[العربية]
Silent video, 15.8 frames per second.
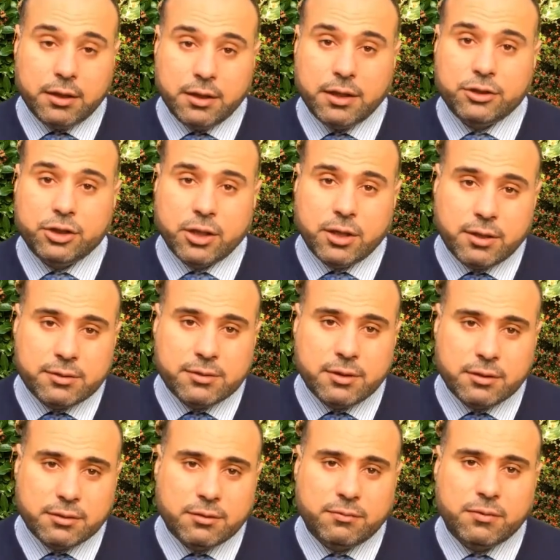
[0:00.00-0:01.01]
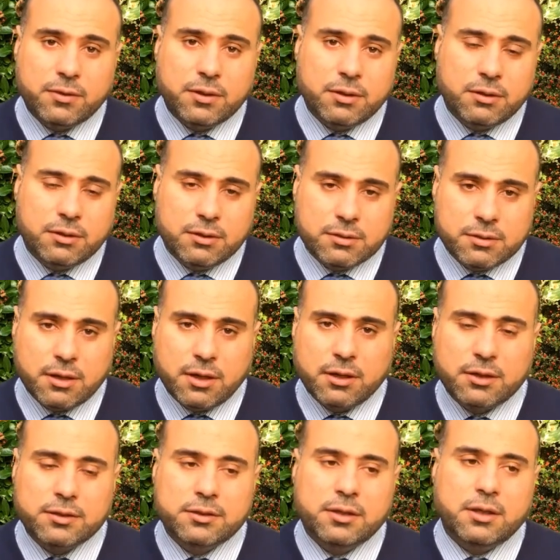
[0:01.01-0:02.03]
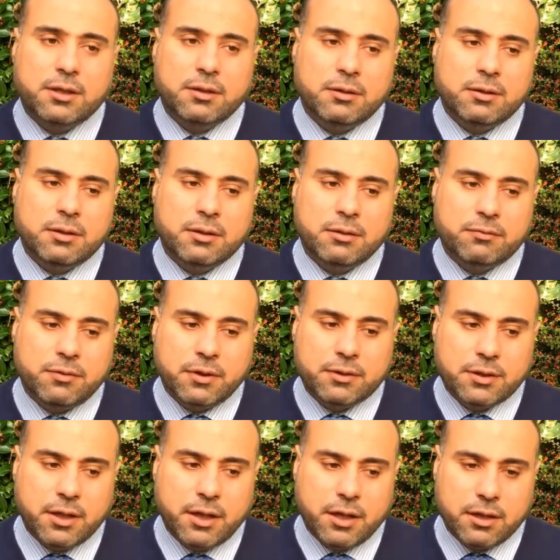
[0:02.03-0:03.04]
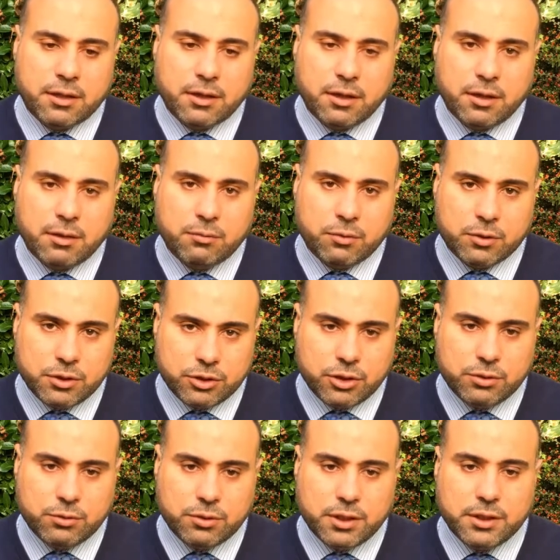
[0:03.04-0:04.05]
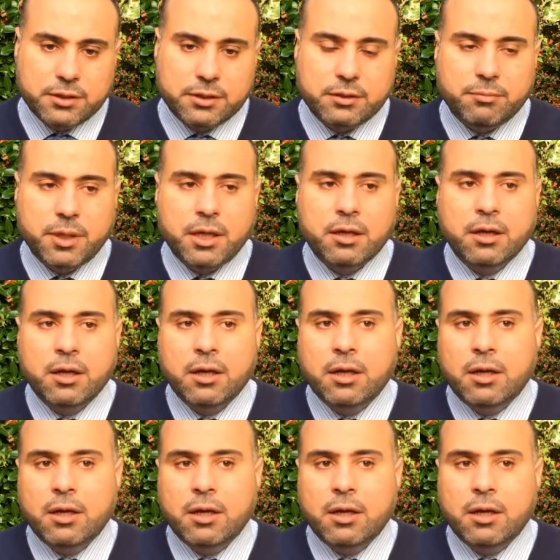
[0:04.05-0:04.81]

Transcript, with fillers: إذا شخصنا الطفل صار عنده فرط الحركة وتشتت الانتباه